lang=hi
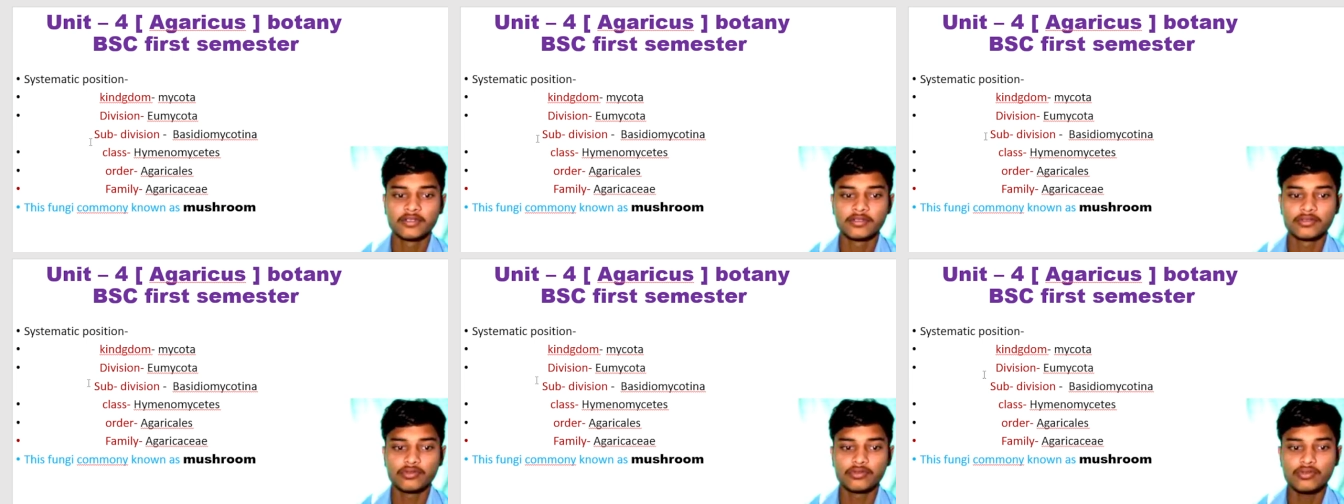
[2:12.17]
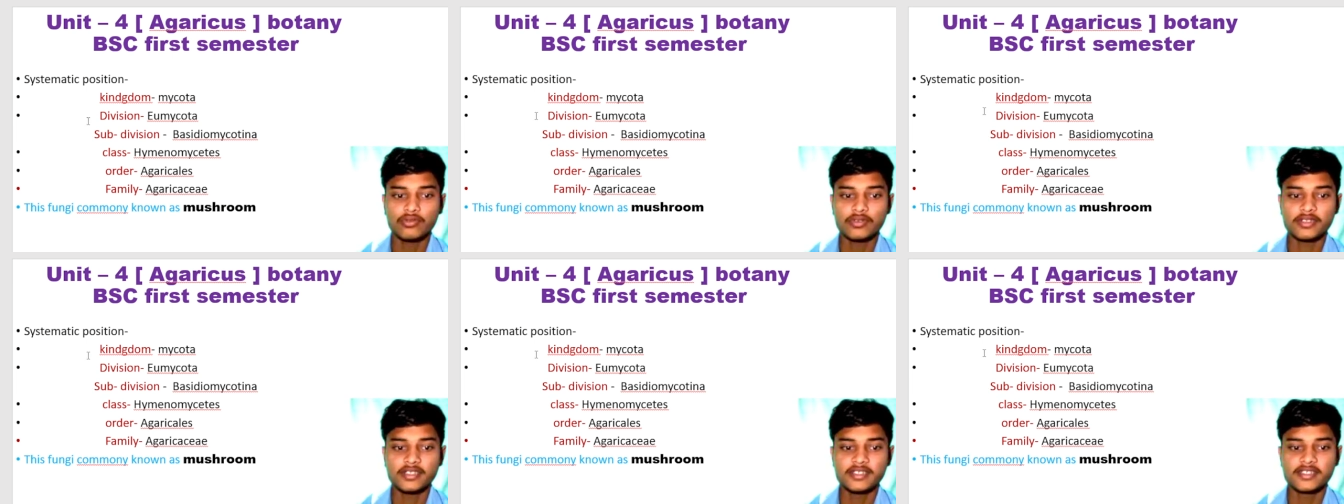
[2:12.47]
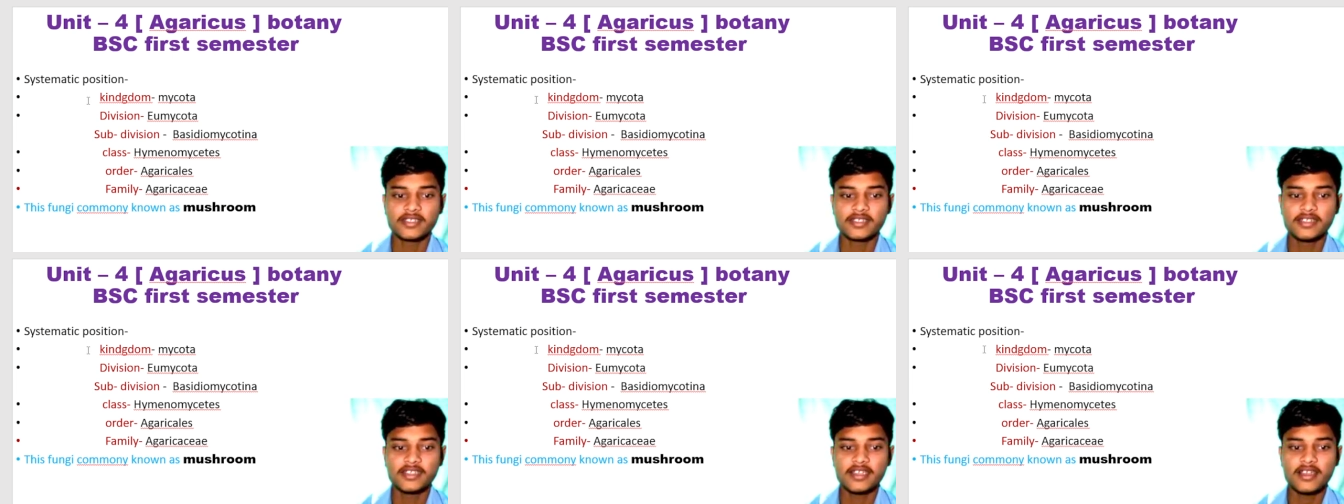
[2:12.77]
तो
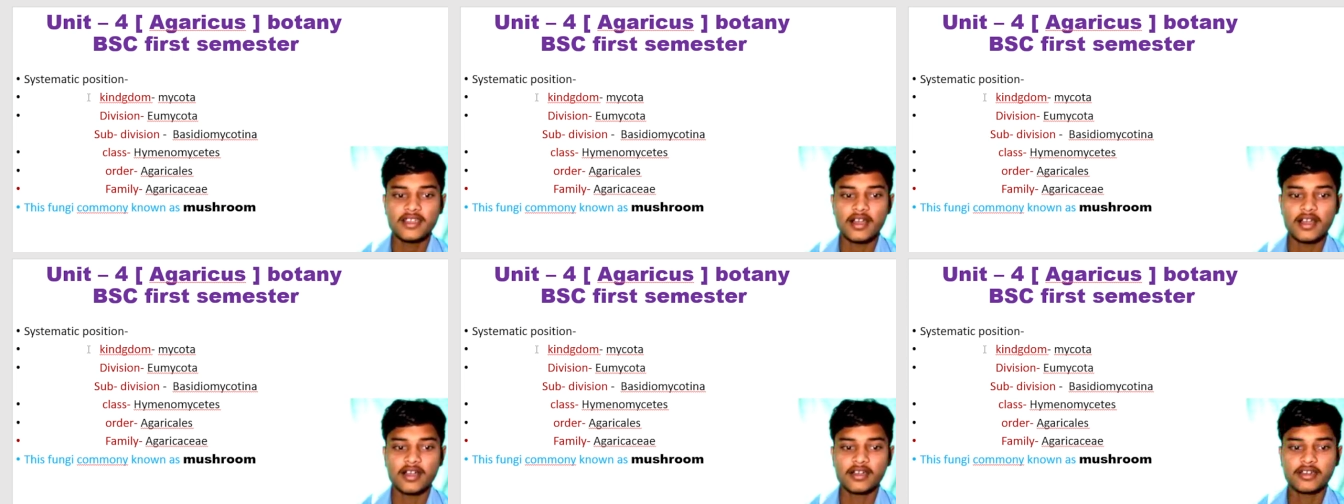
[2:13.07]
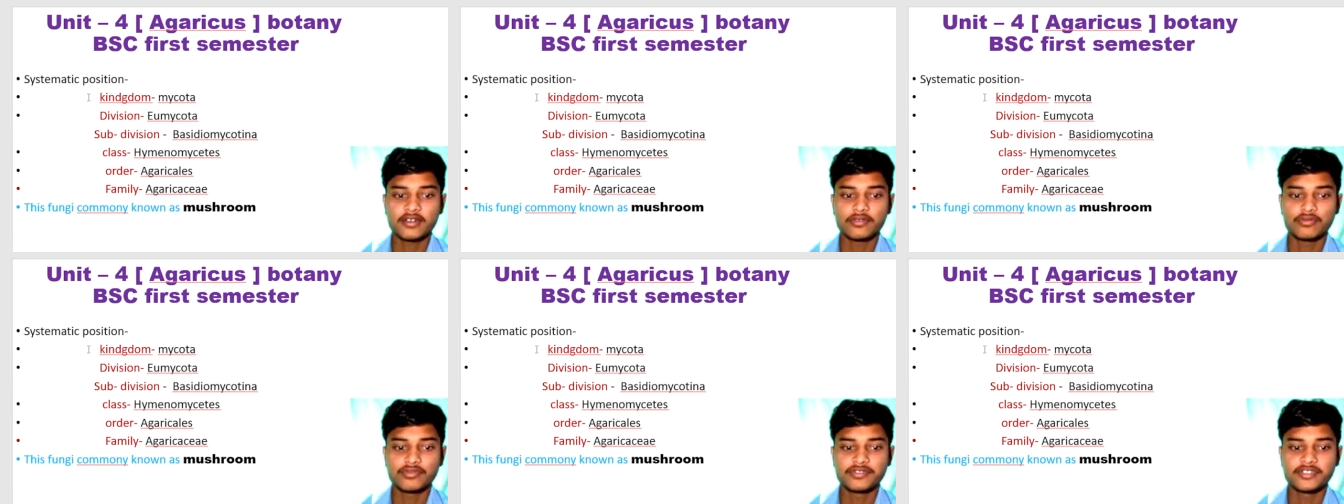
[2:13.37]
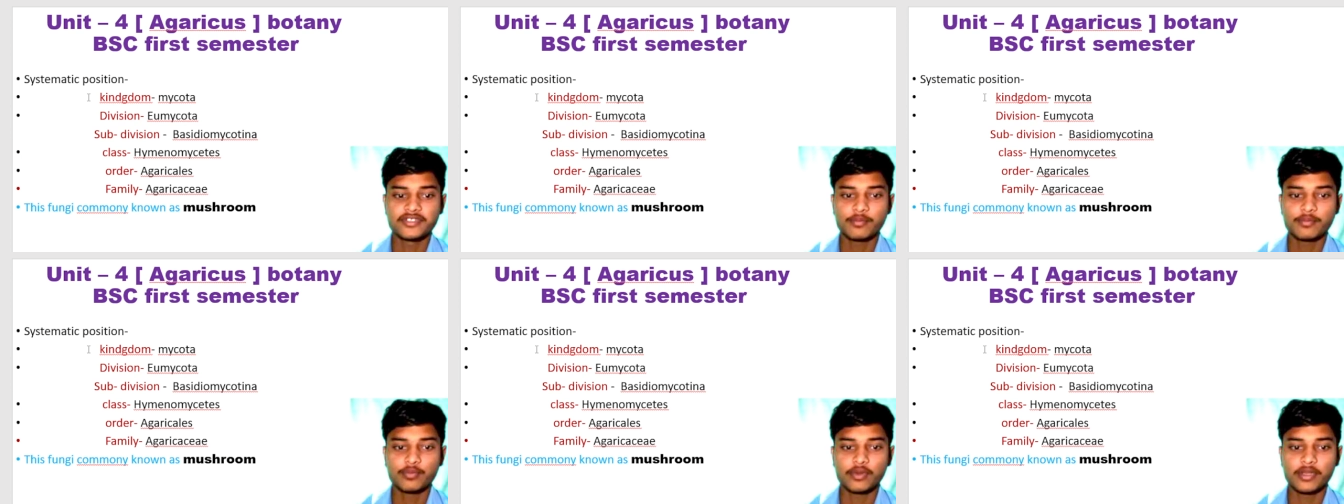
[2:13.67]
इसलिए अगर
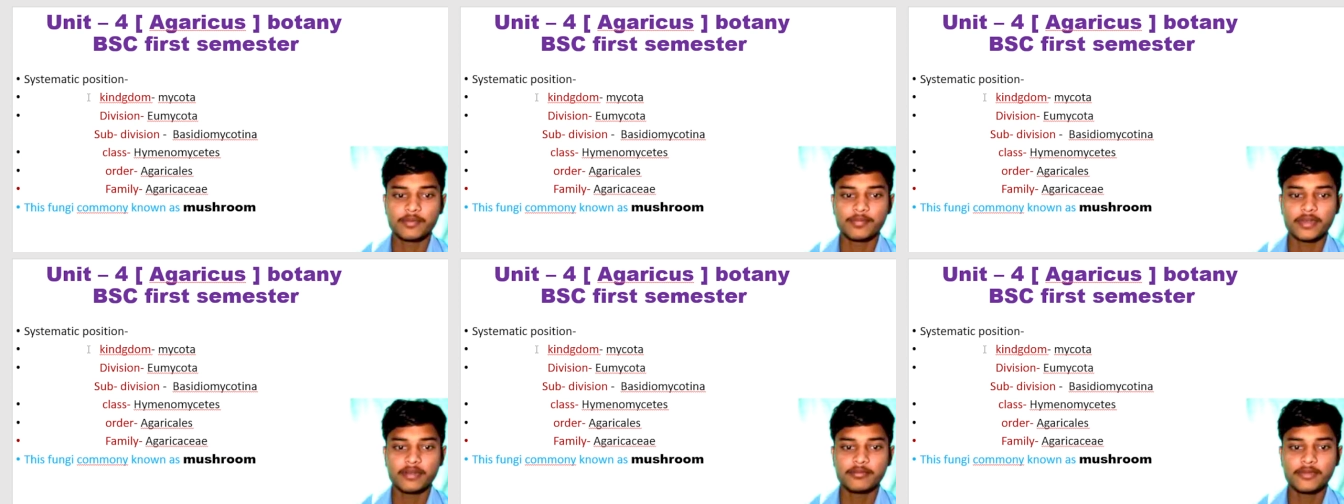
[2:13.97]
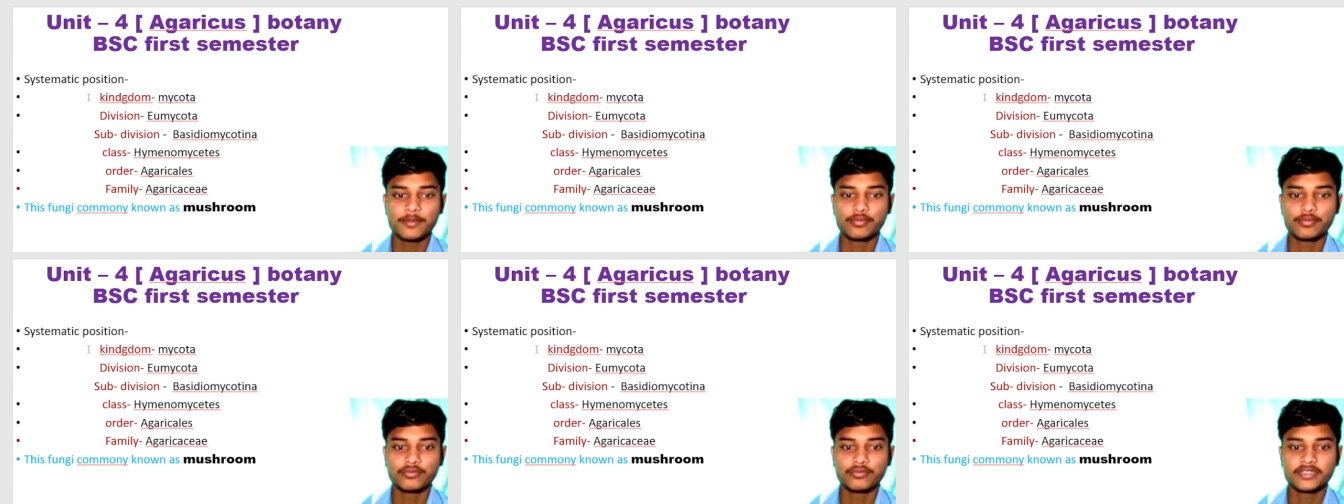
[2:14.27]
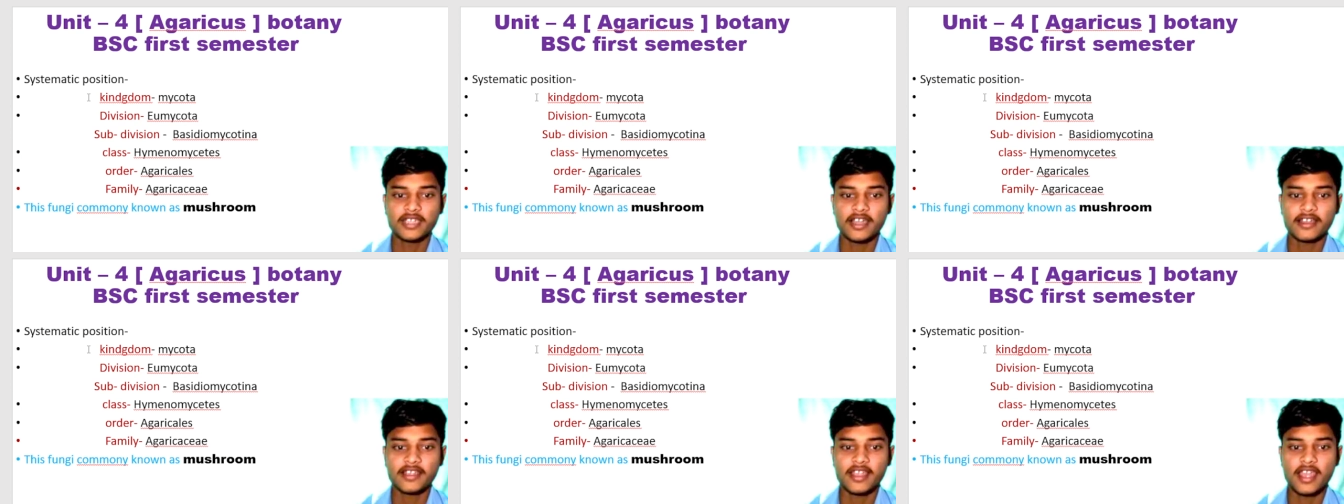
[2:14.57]
क्वेश्चन पेपर में
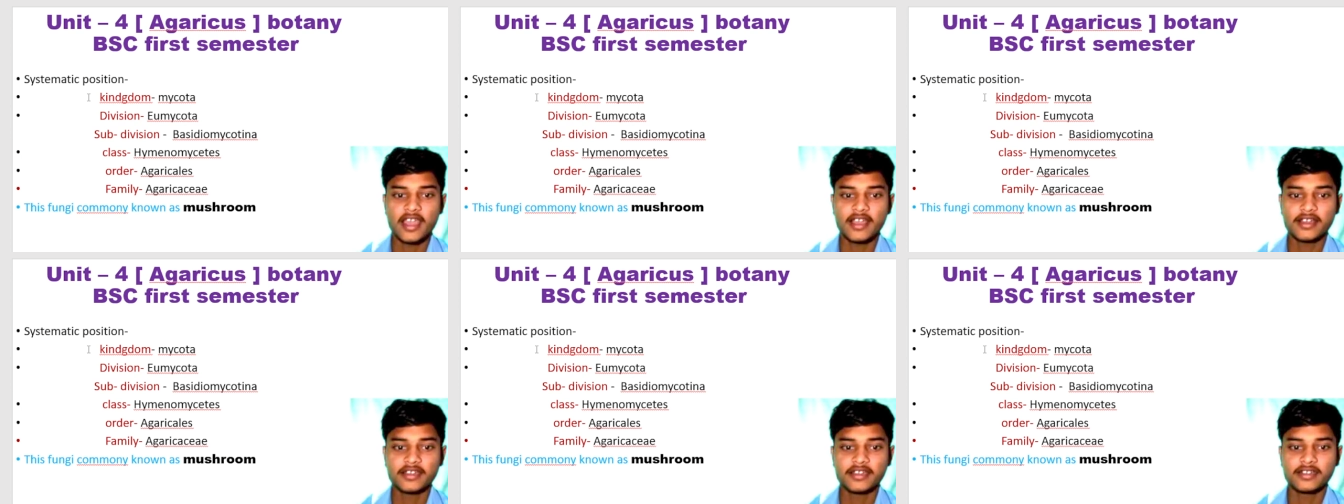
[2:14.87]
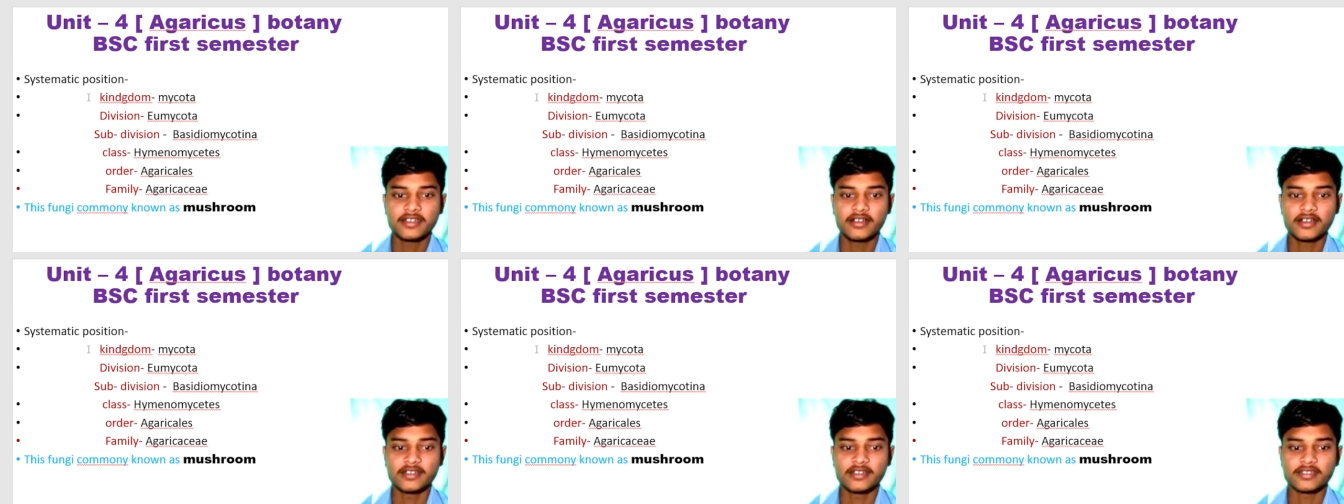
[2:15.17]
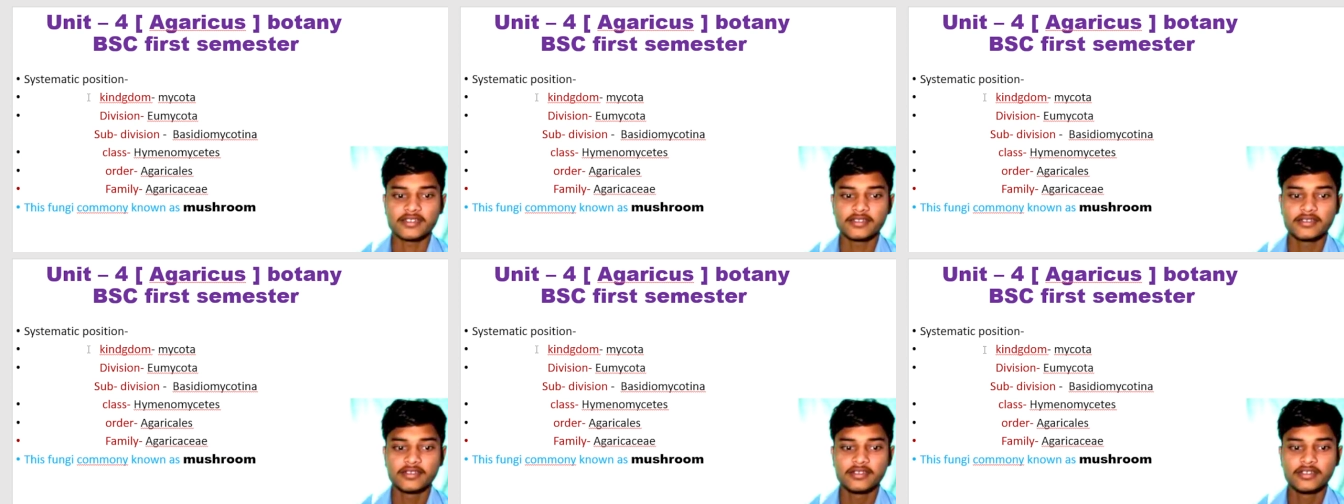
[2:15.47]
पूछा गया
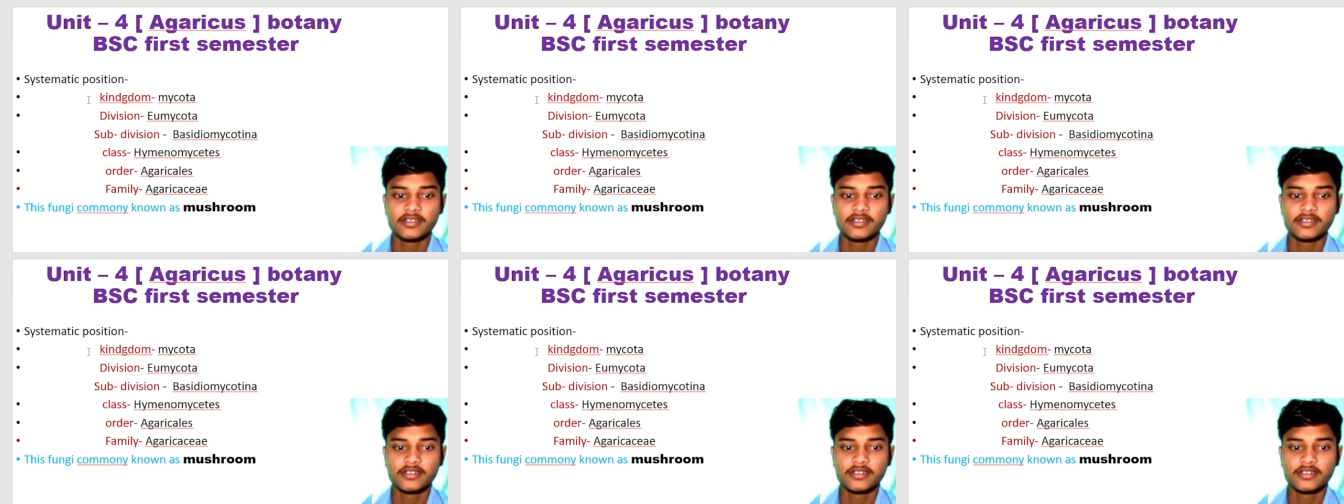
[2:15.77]
एग्रीकस